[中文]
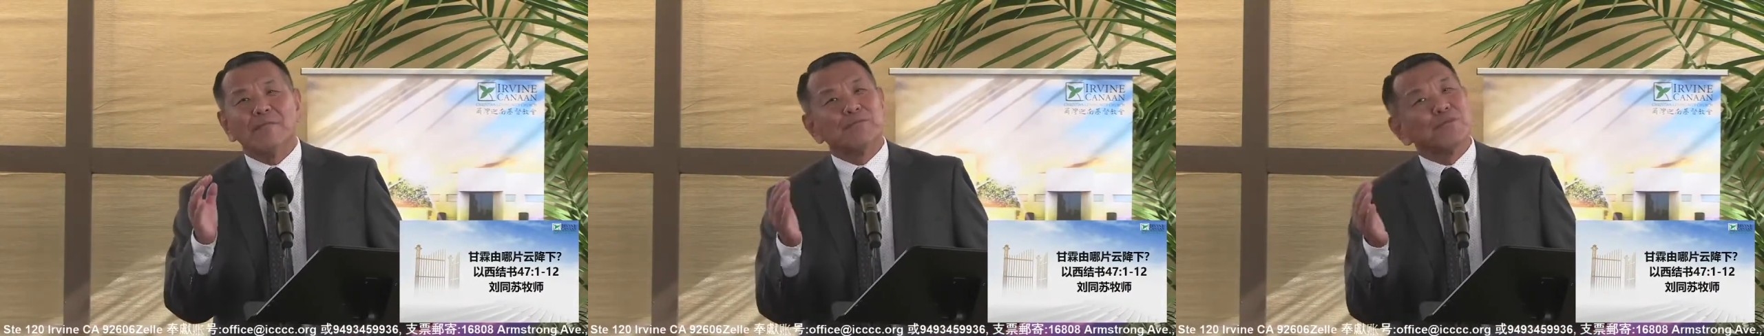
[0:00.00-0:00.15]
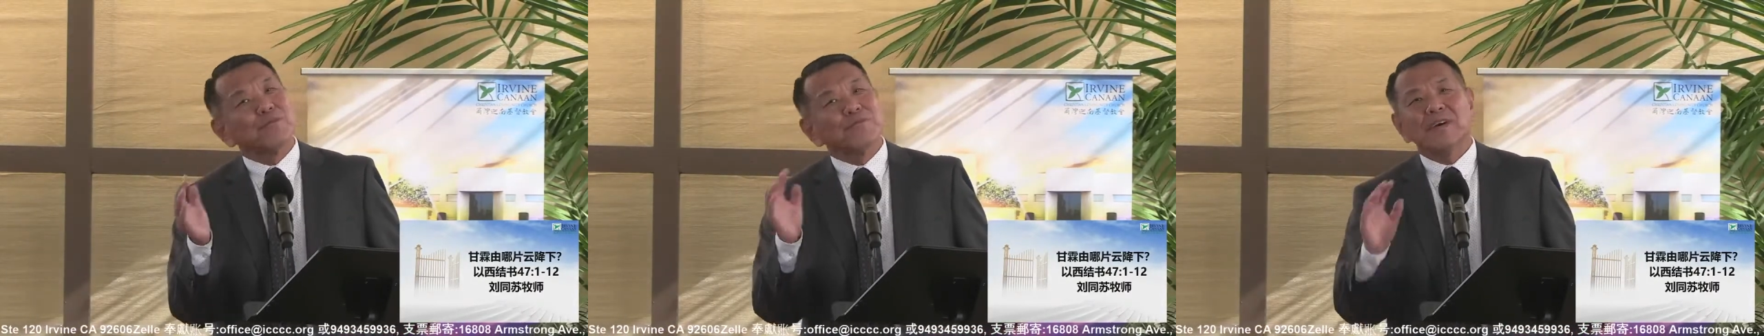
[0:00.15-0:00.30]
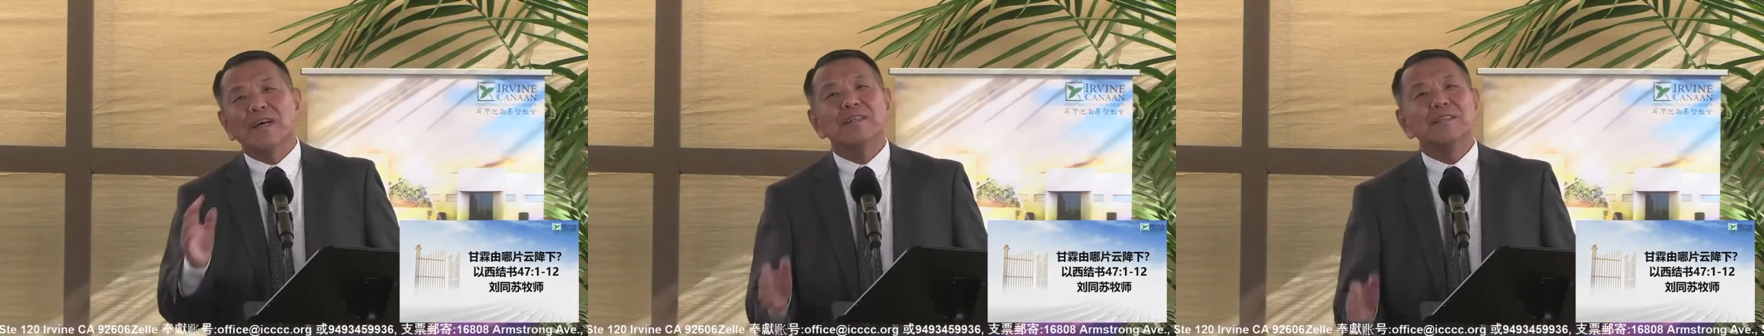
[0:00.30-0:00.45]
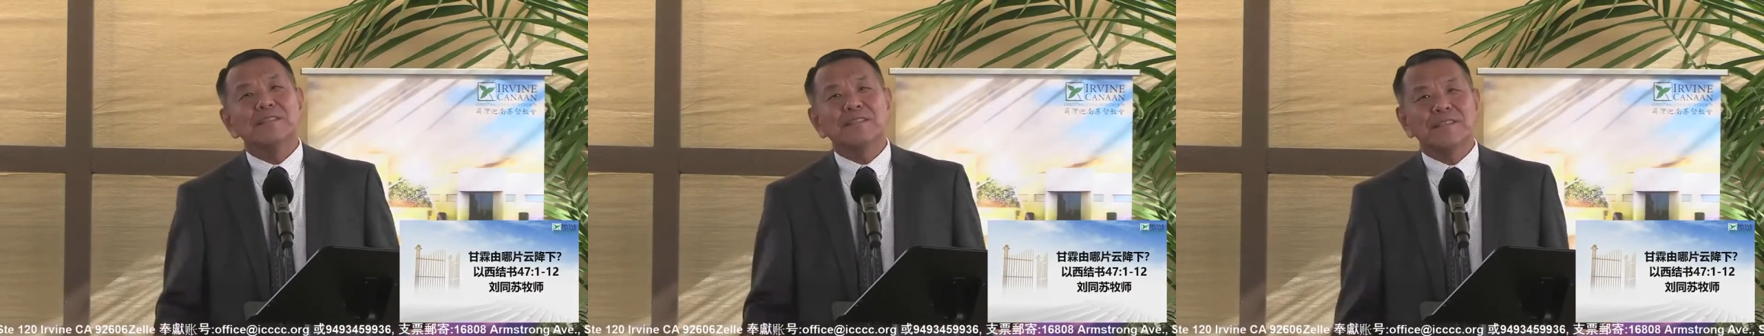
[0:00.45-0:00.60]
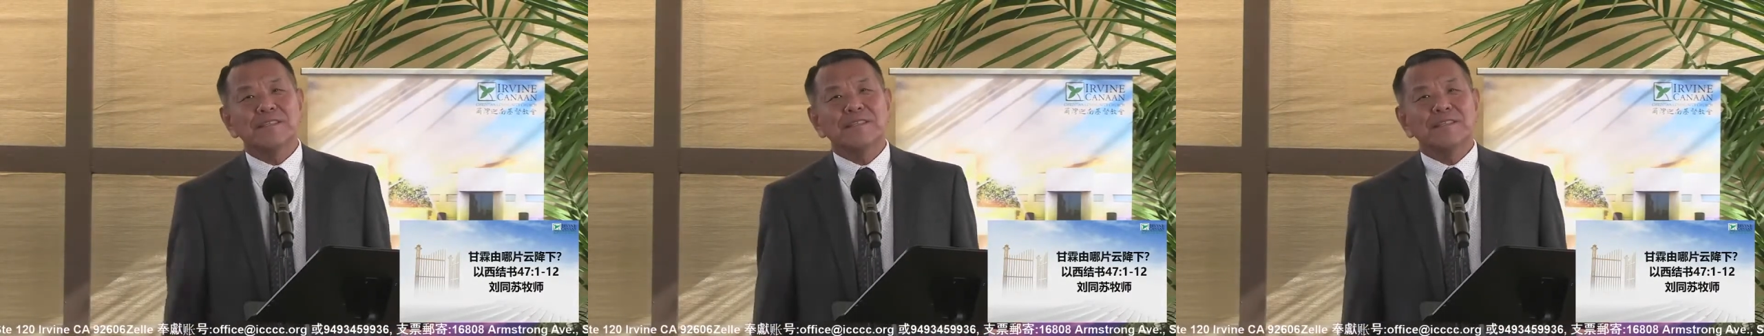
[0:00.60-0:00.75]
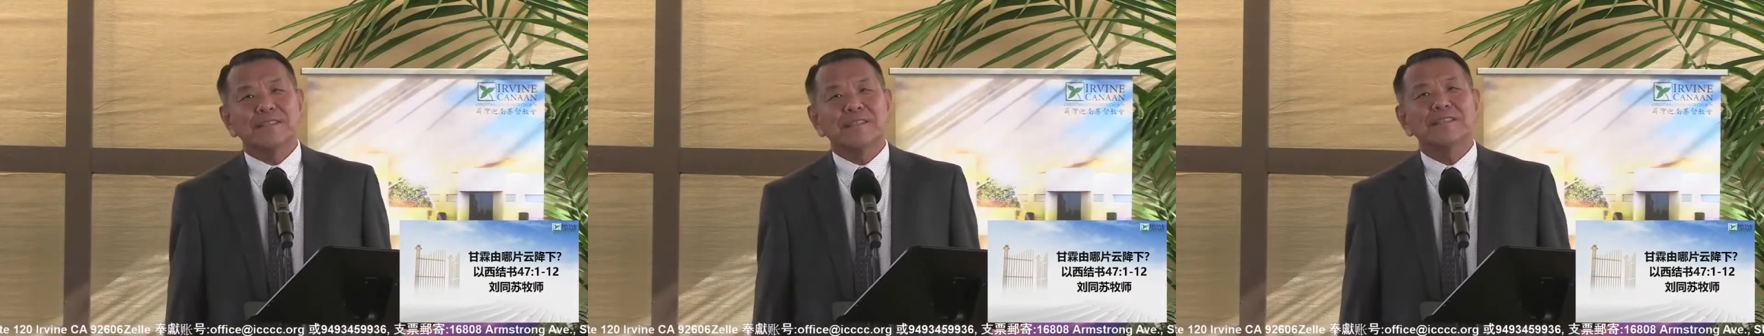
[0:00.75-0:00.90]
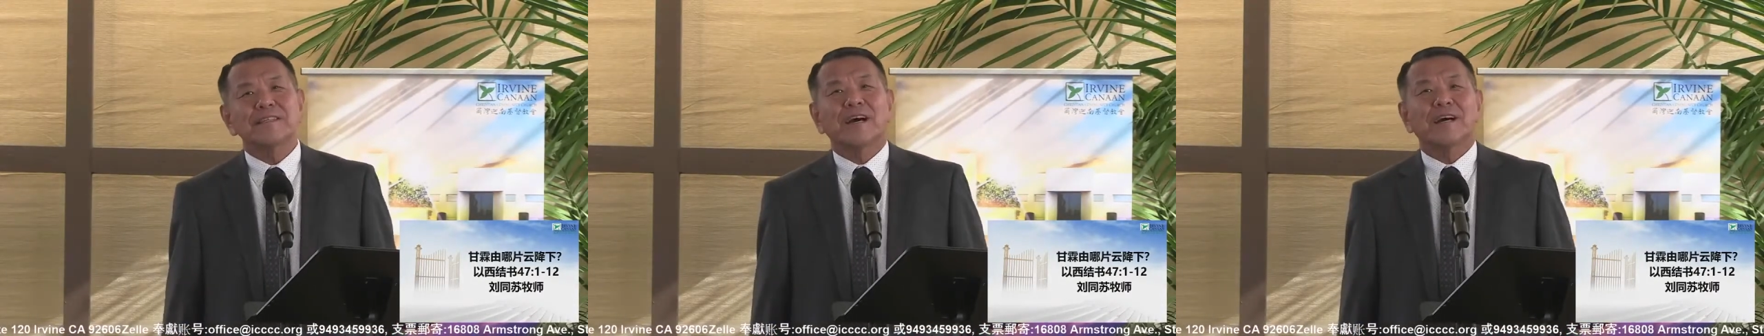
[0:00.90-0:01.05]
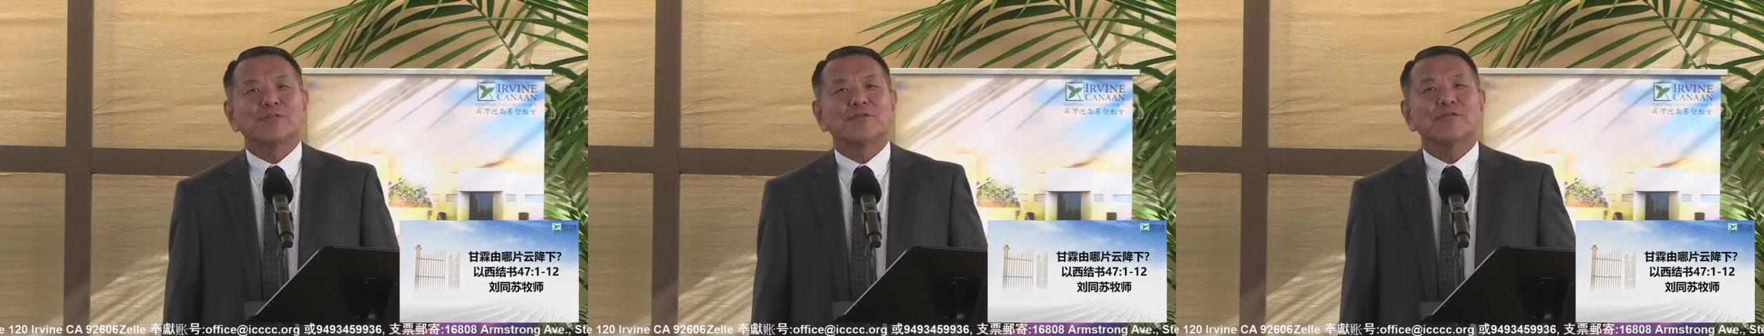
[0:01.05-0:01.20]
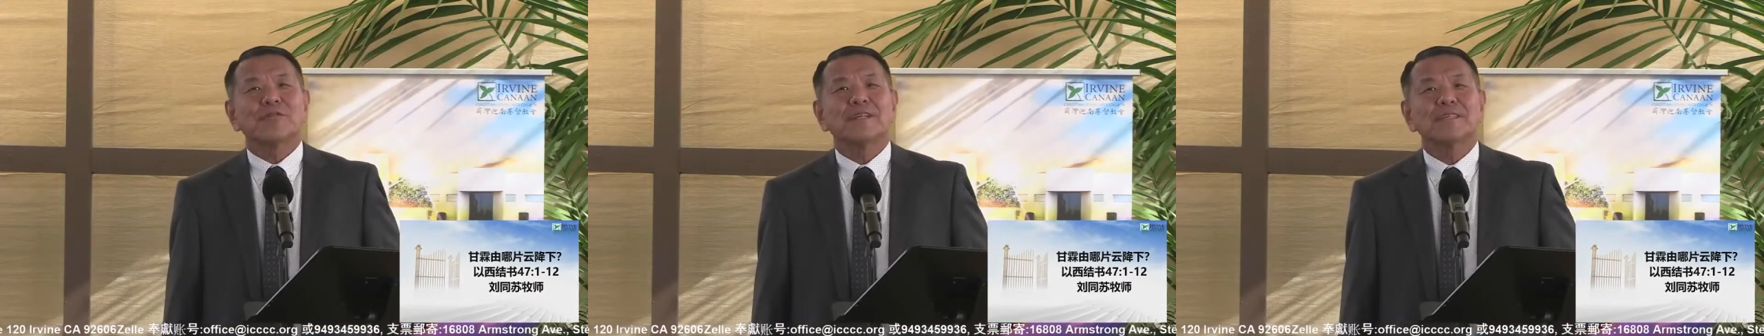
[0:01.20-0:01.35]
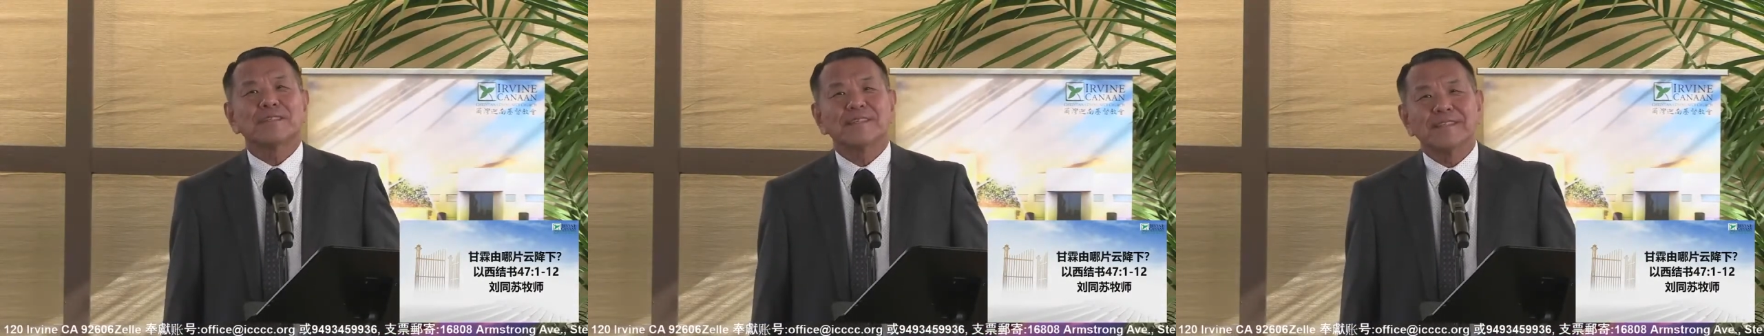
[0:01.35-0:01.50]
不翻身能躺
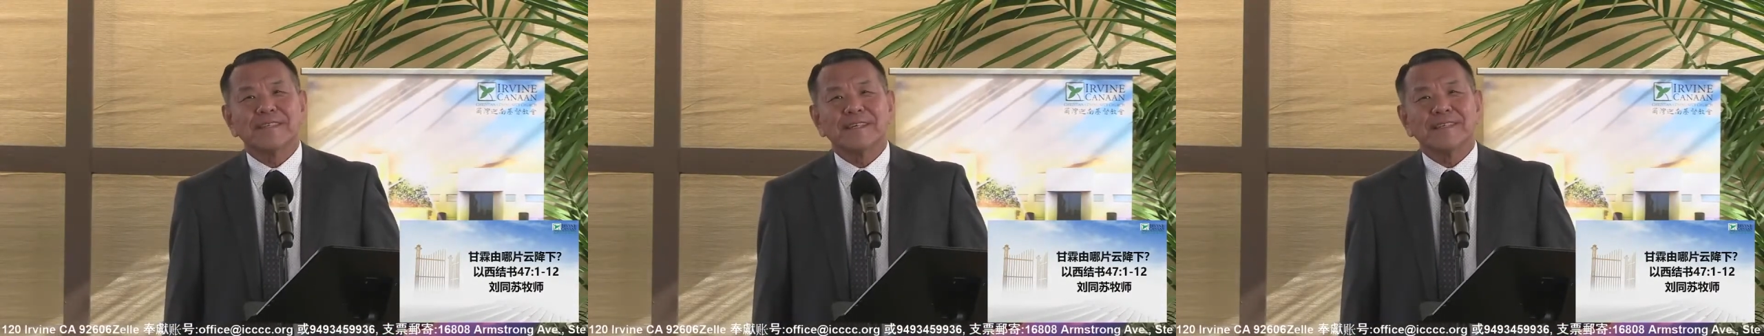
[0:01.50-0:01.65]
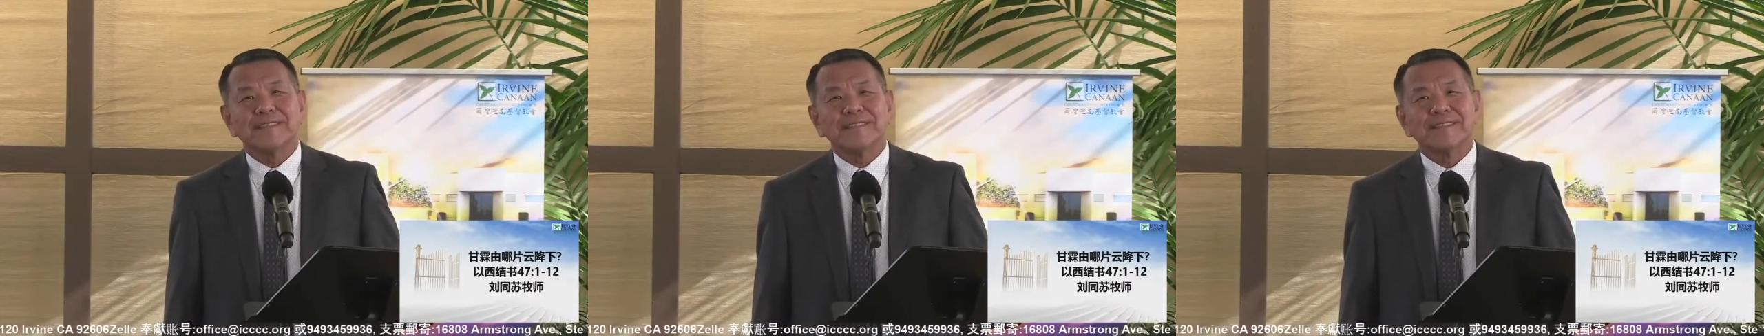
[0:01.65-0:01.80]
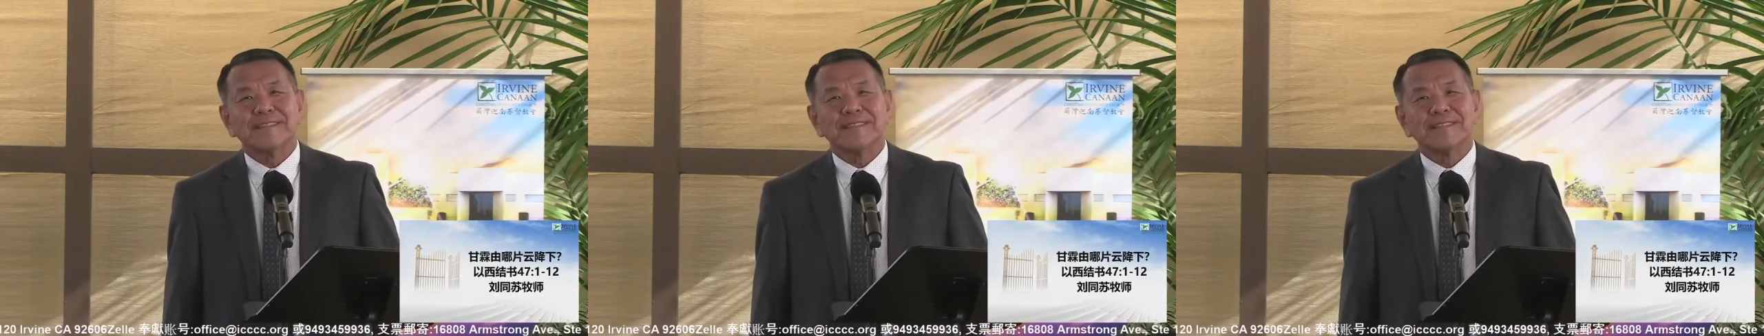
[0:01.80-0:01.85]
多长时间？